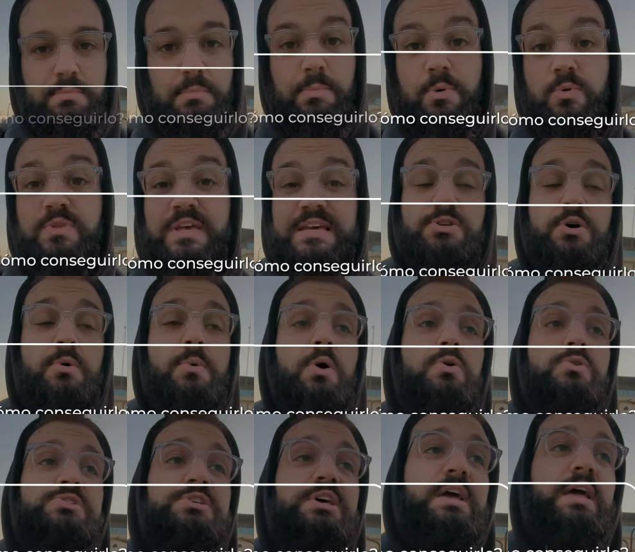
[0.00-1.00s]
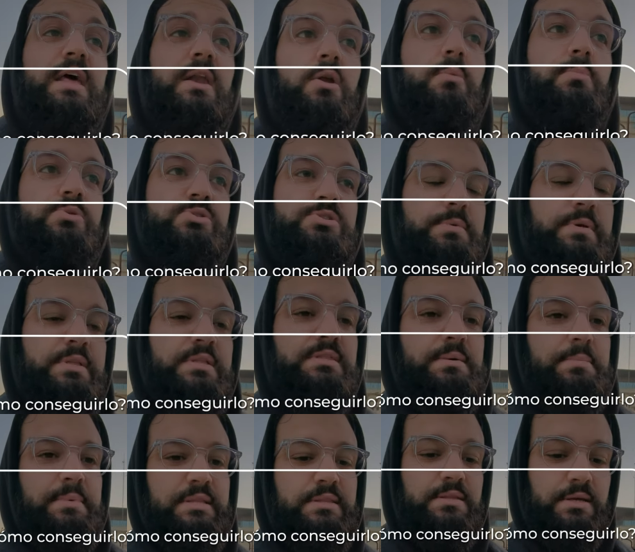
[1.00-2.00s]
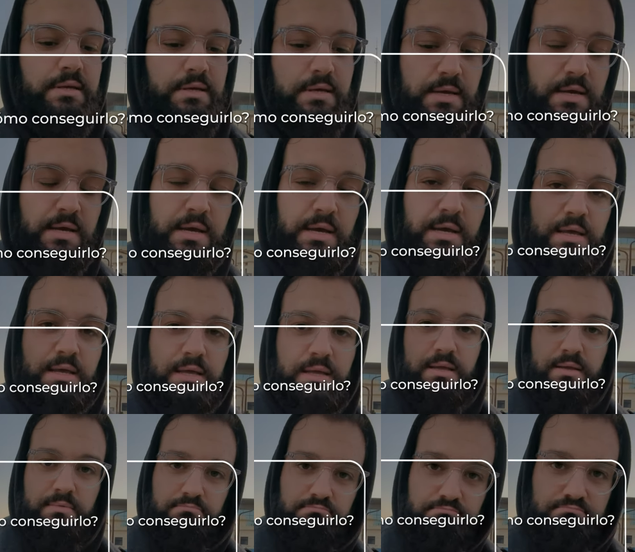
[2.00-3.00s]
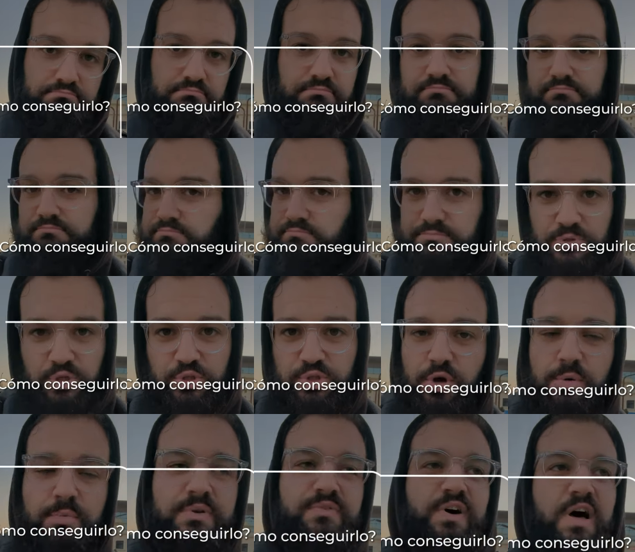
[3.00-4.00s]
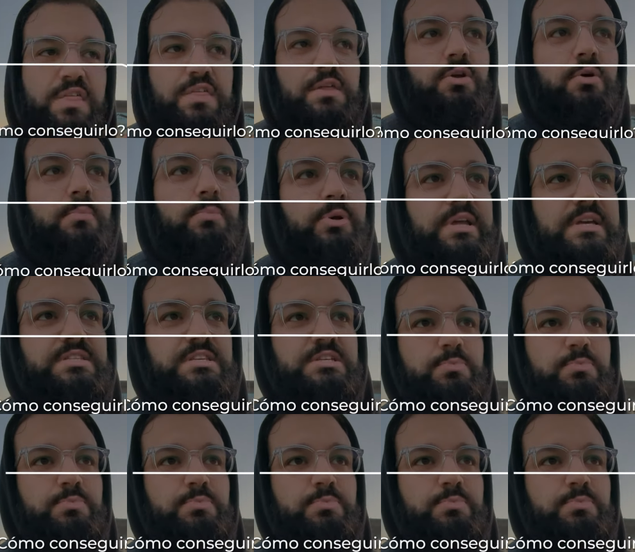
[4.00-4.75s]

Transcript: Me preguntáis cómo conseguirlo. Pues evidentemente lo tengo muy fácil, ¿no? Porque este